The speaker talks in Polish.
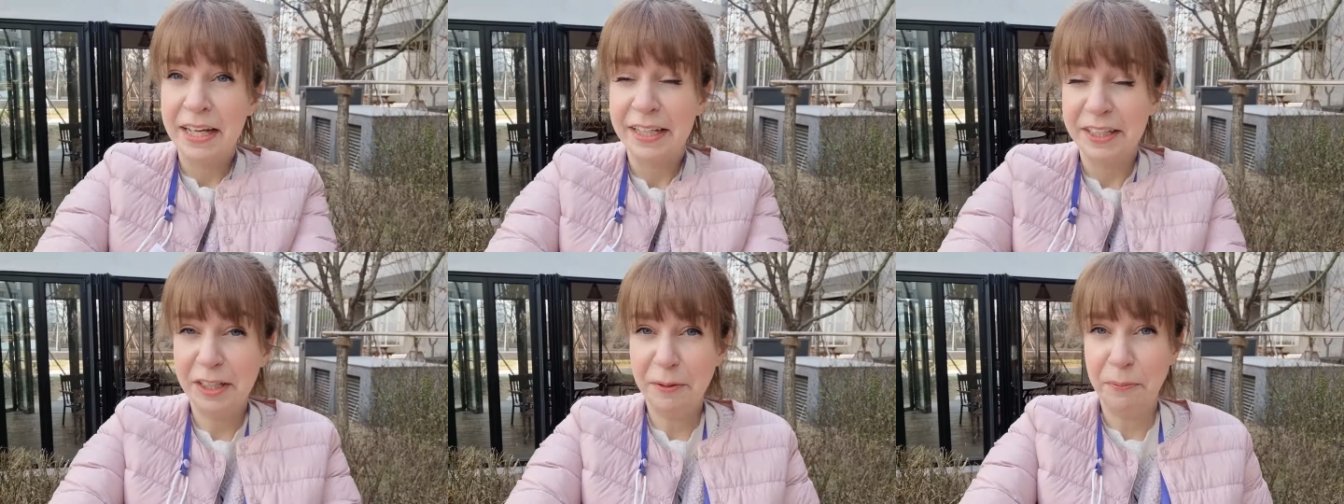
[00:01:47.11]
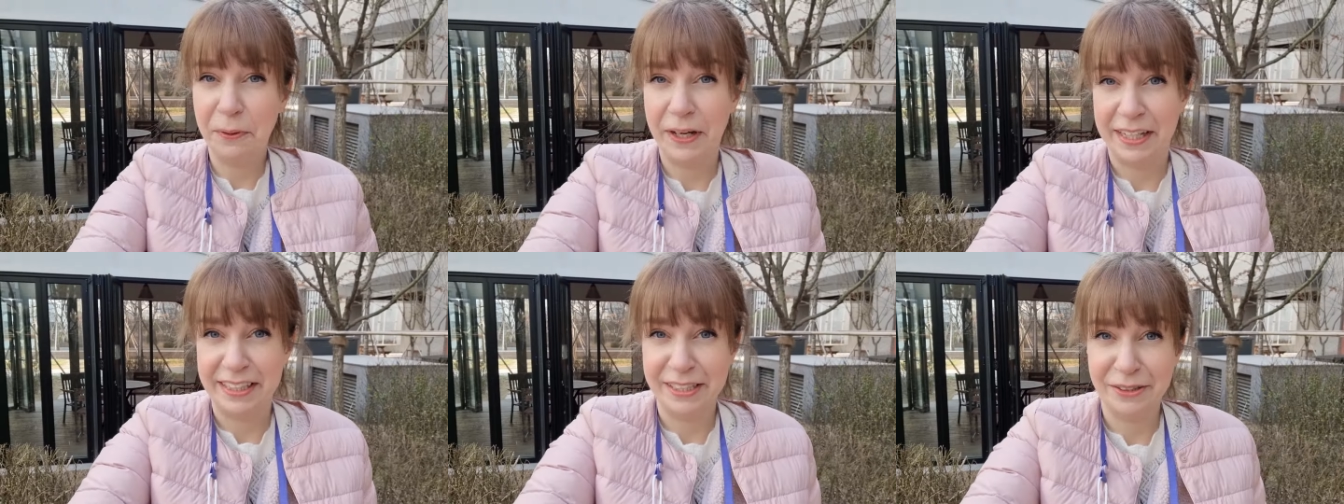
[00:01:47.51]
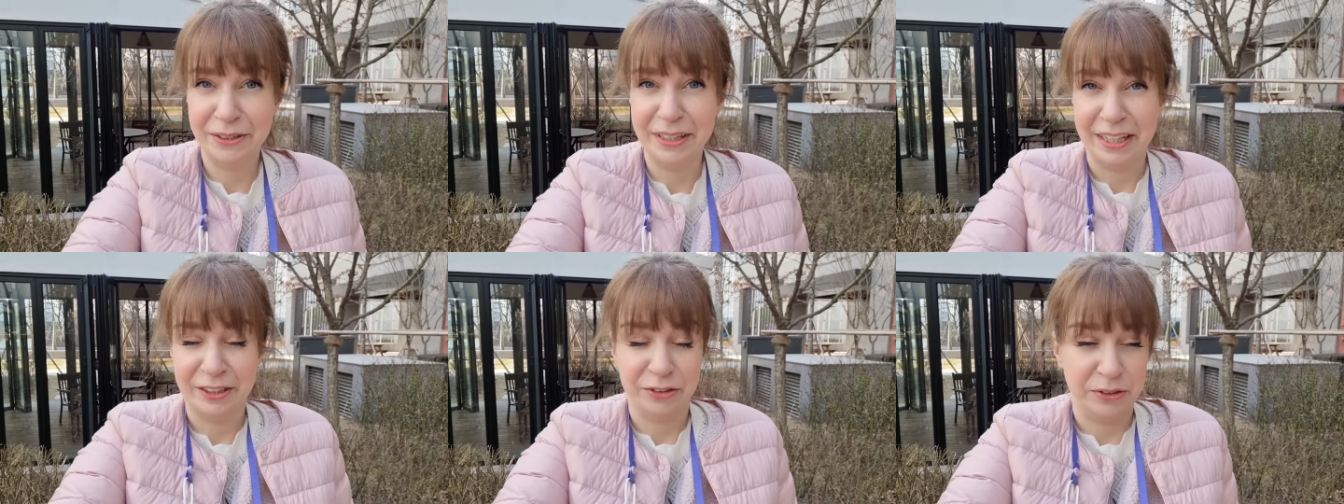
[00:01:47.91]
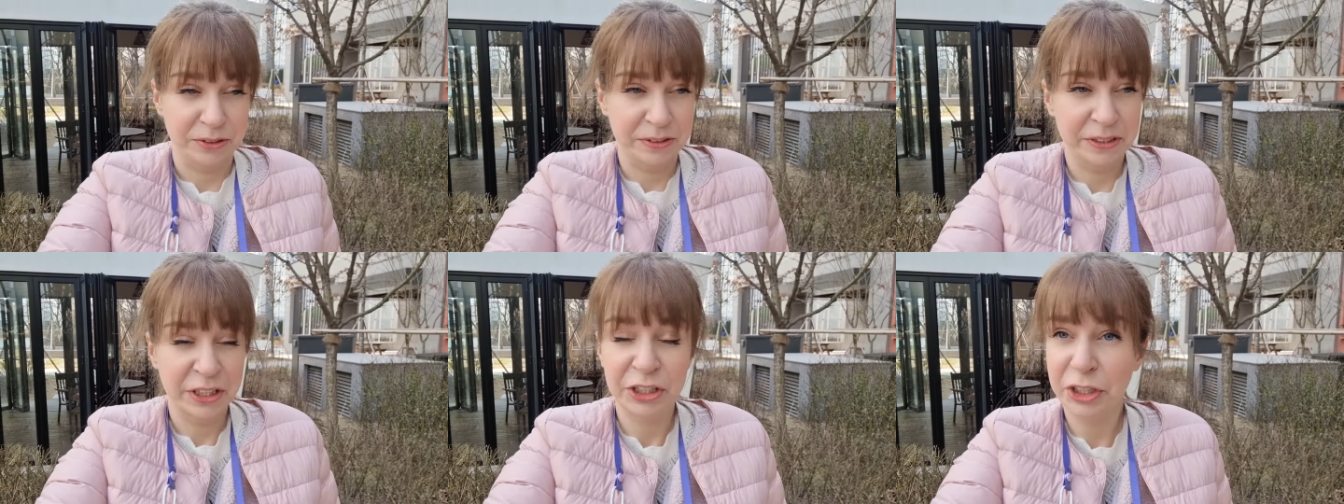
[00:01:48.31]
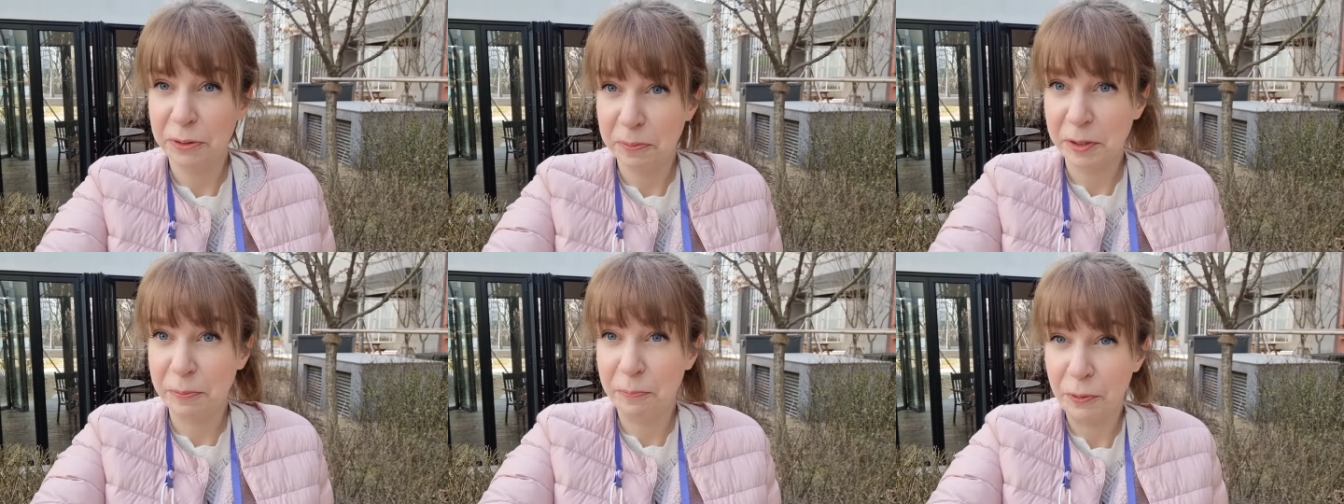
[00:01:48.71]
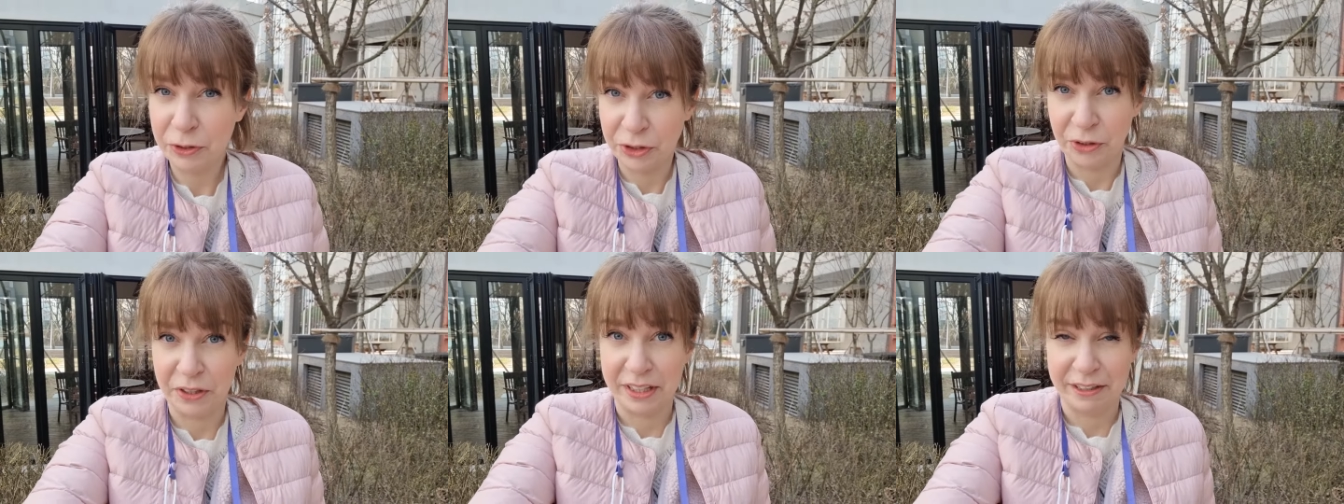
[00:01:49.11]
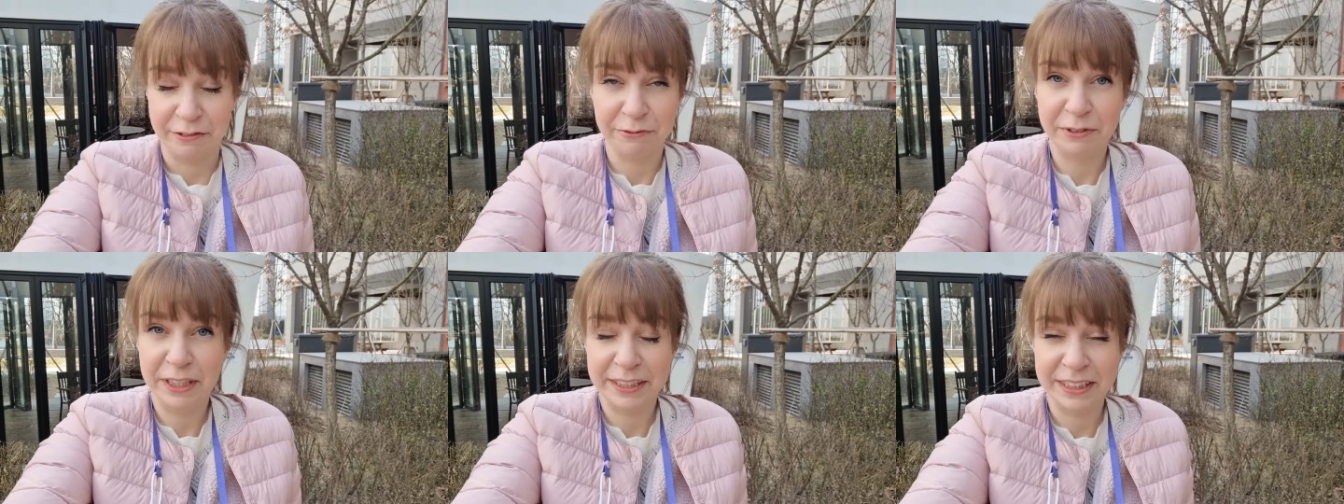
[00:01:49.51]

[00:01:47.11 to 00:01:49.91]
i pojadę do Daejeon szybkim pociągiem, więc